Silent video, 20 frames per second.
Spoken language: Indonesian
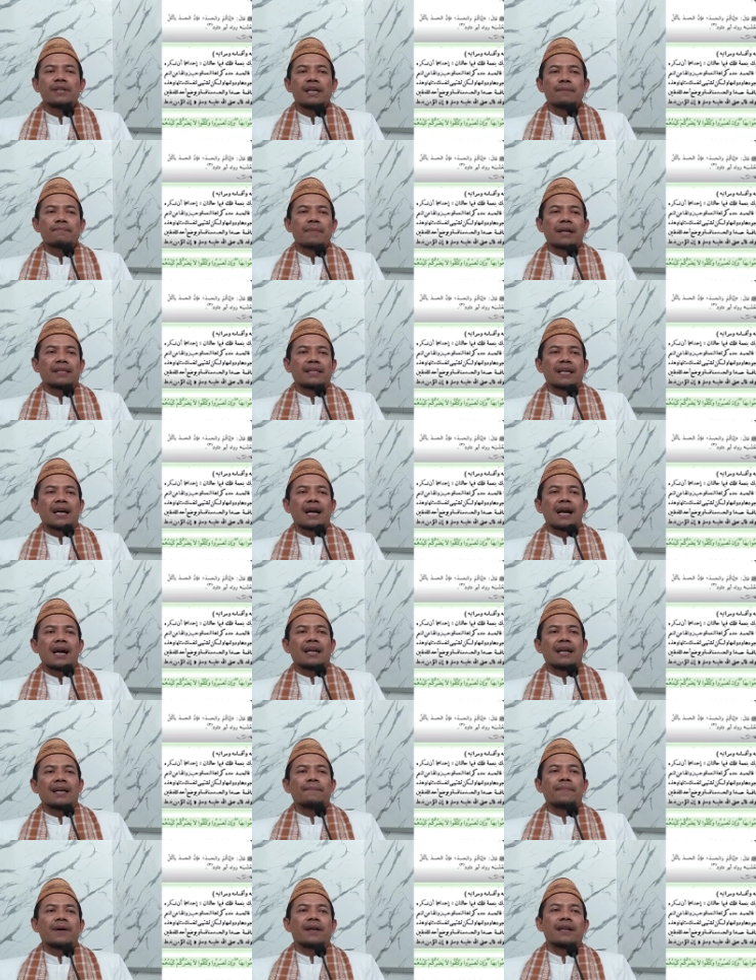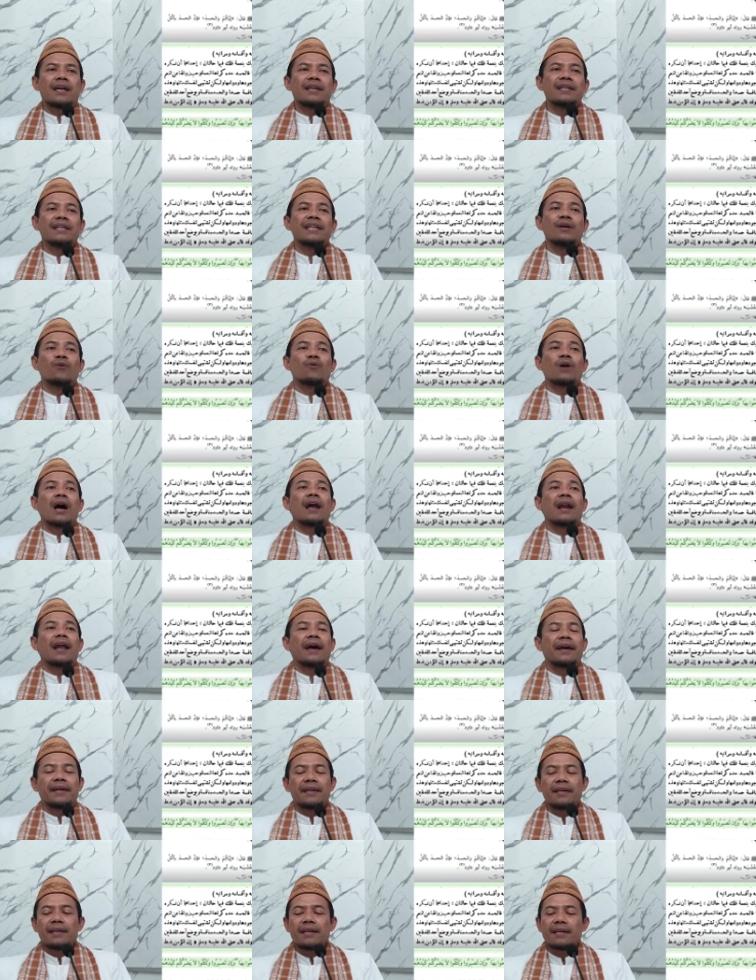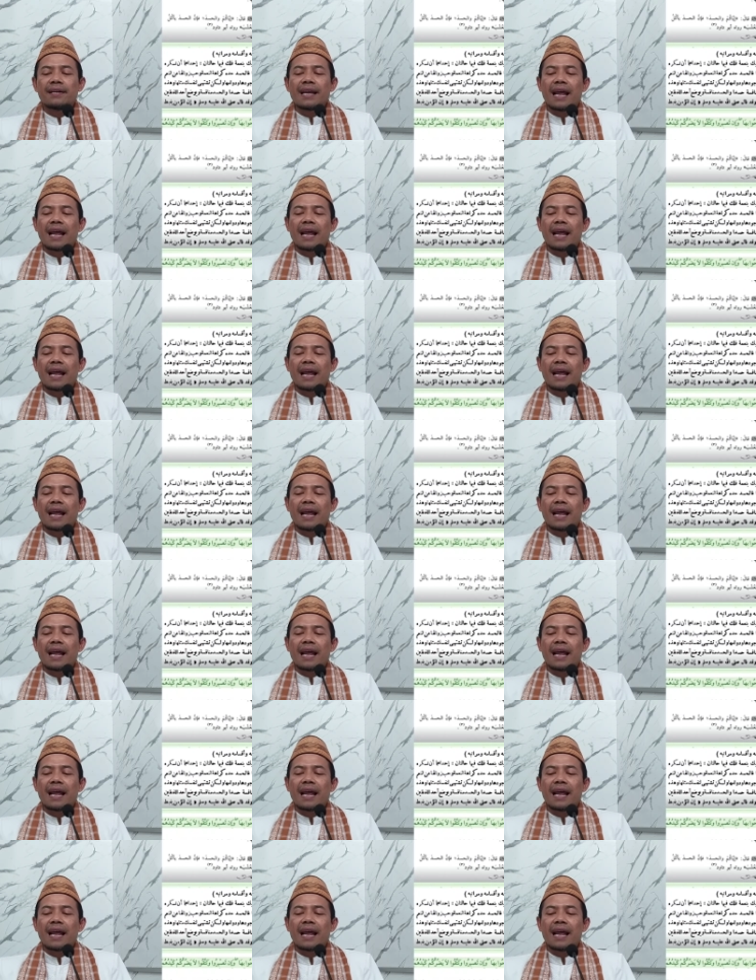nikmat yang ada pada diri orang lain